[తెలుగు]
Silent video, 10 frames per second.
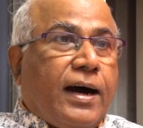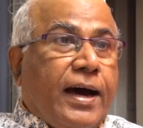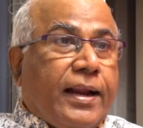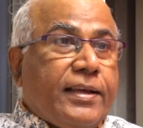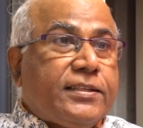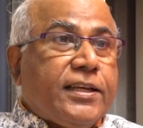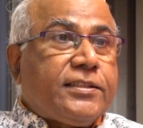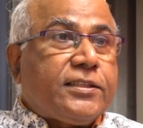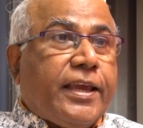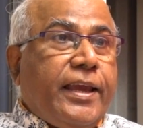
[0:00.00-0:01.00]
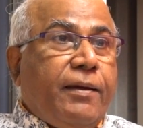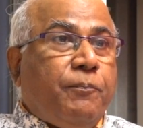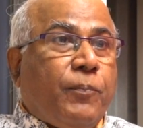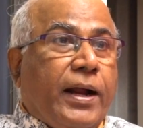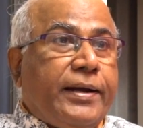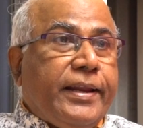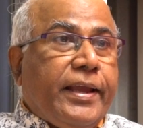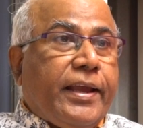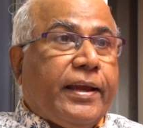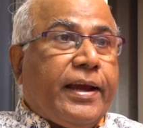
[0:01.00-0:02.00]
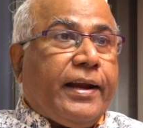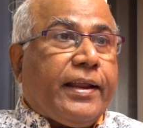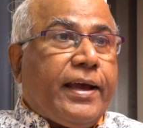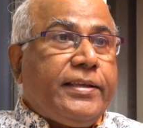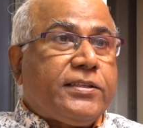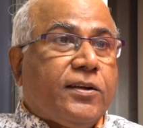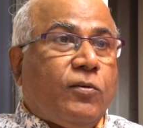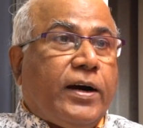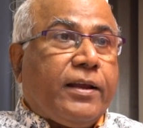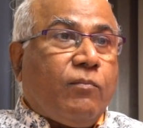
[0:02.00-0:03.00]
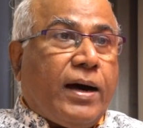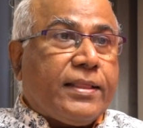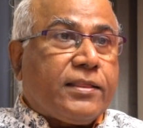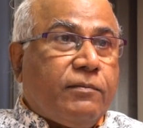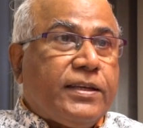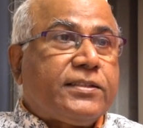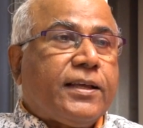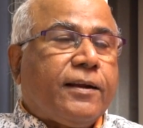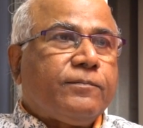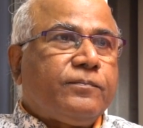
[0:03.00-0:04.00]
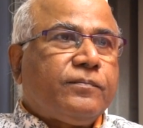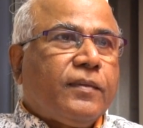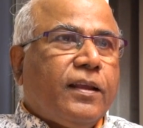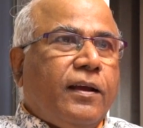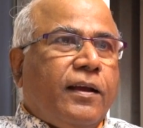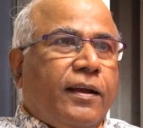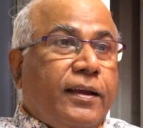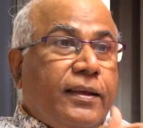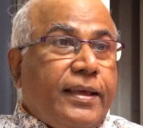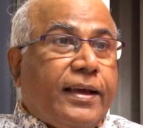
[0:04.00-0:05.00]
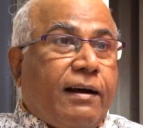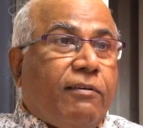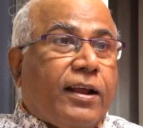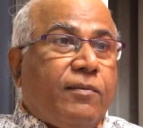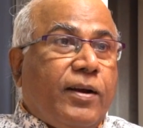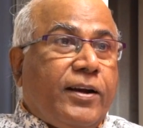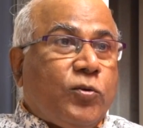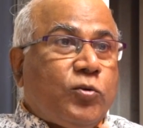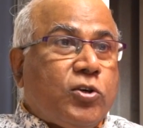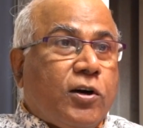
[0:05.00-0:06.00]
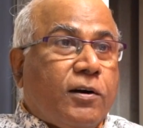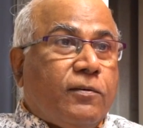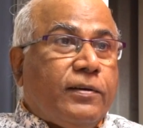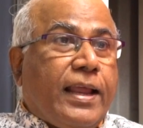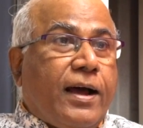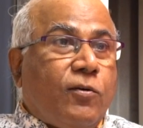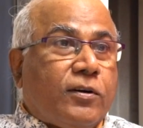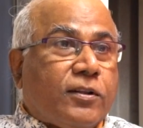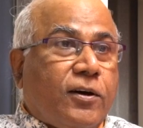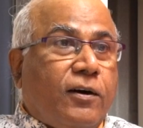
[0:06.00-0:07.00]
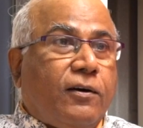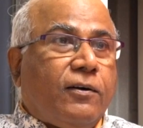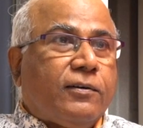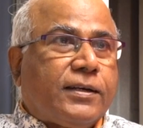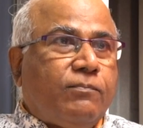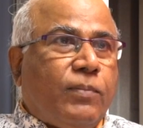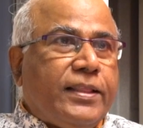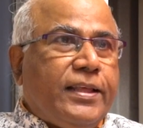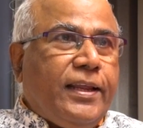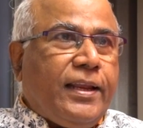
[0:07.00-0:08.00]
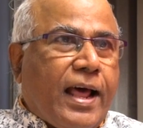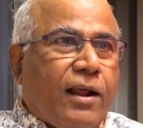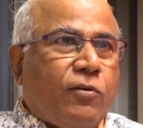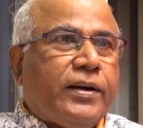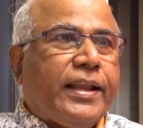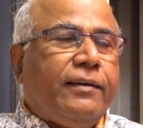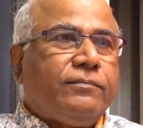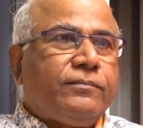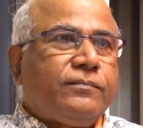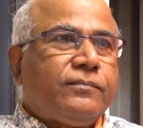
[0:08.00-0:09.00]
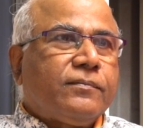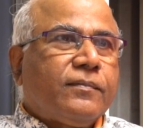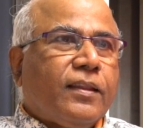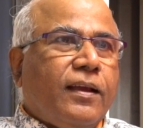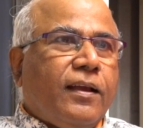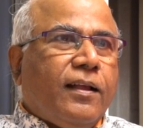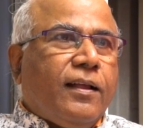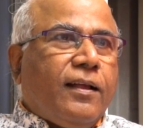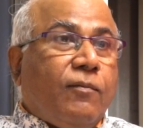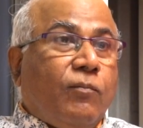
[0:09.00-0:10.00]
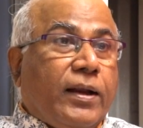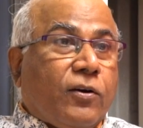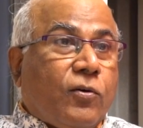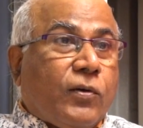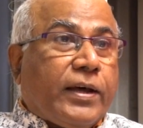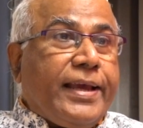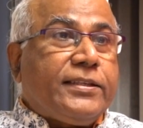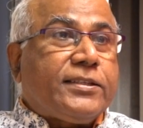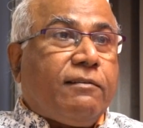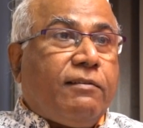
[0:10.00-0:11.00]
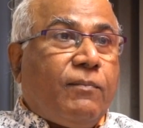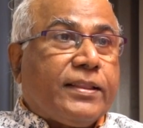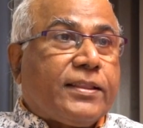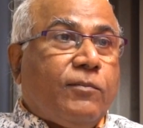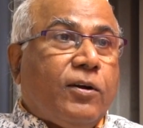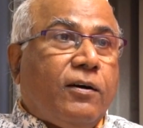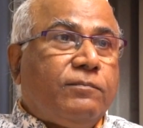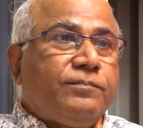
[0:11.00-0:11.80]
ఆర్ఎస్ఎస్కి పార్టీకి కేటాయించిన వారికి మాత్రమే ఇస్తారు ఇది గవర్నమెంట్ ఉద్యోగం ఎలా ఉంటుందో బదిలీలు అలా ఉంటాయి మనకు క్రైస్తవ మతంలో